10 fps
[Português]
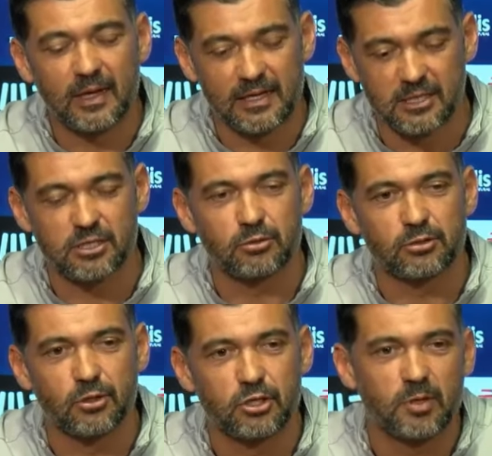essas
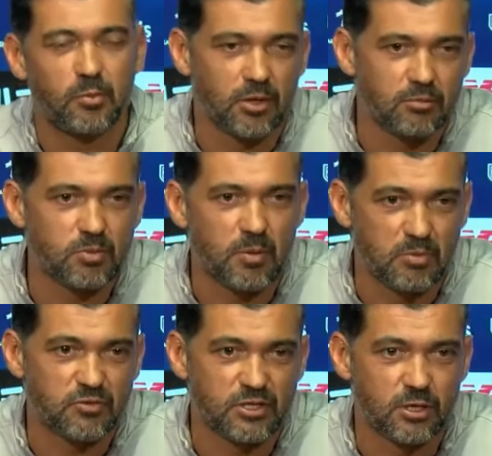situações para podermos, para
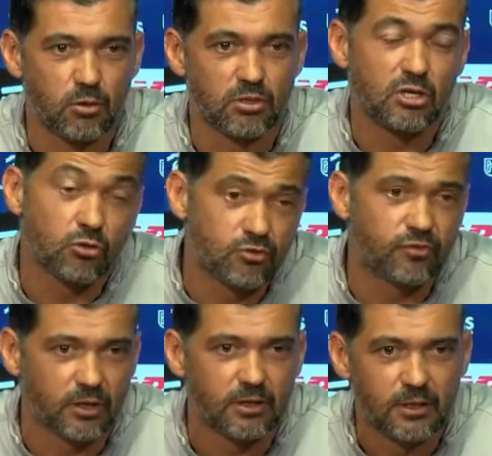podermos fazer gols e não
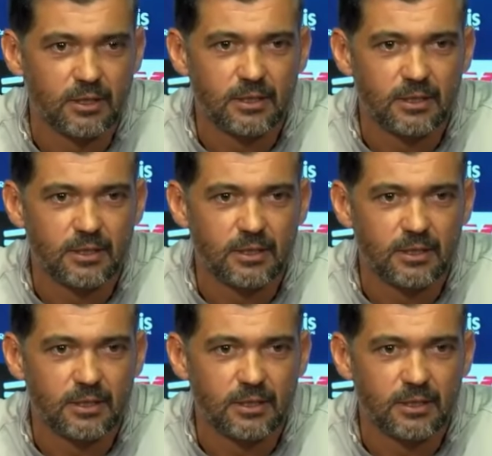sofrer.